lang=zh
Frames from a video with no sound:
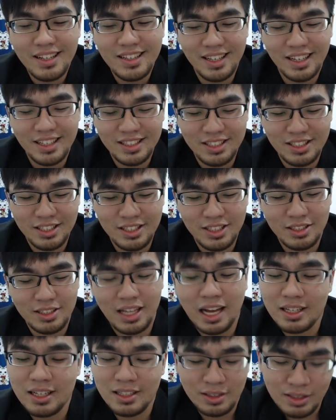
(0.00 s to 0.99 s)
那只是
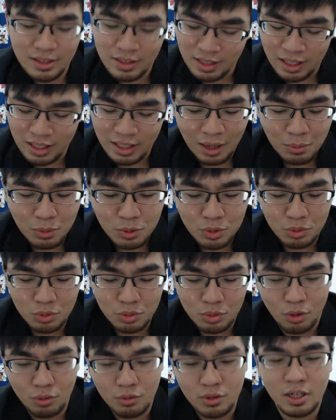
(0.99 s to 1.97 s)
他在拿不
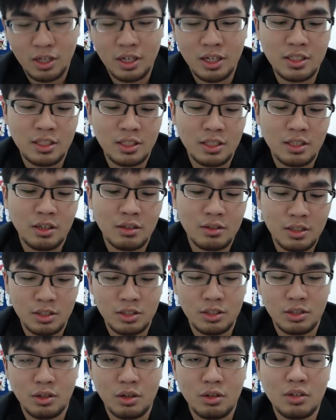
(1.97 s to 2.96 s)
出同等类型的角色的
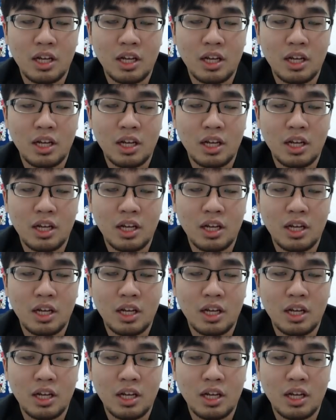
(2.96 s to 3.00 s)
时候，